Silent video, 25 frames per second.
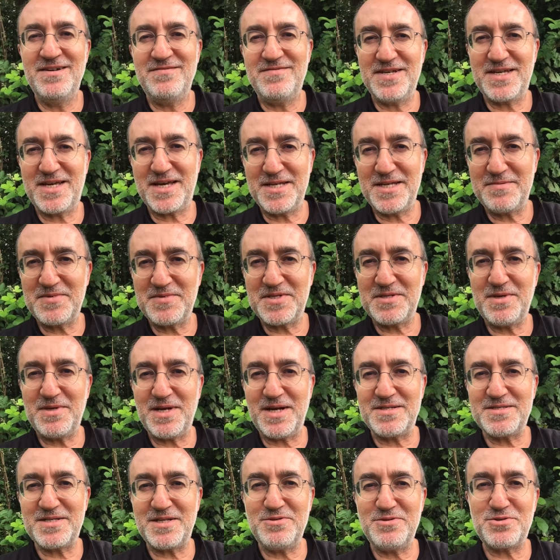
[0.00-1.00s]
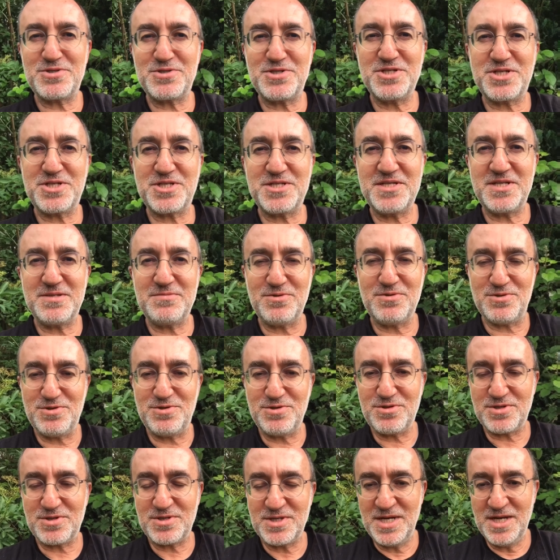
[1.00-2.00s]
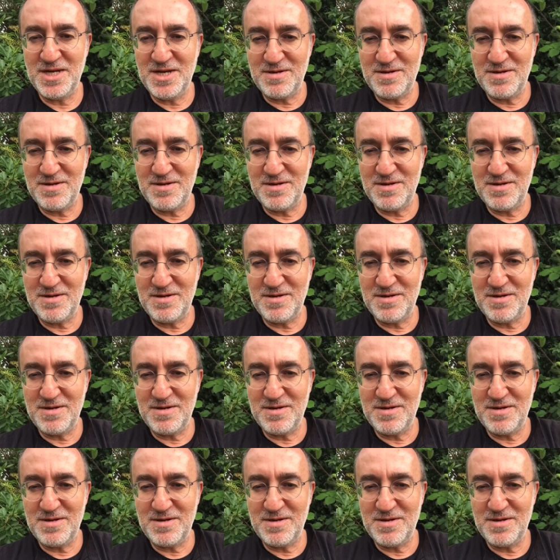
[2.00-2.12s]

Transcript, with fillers: ve kendimizi bir anda yurt dışında bulduk.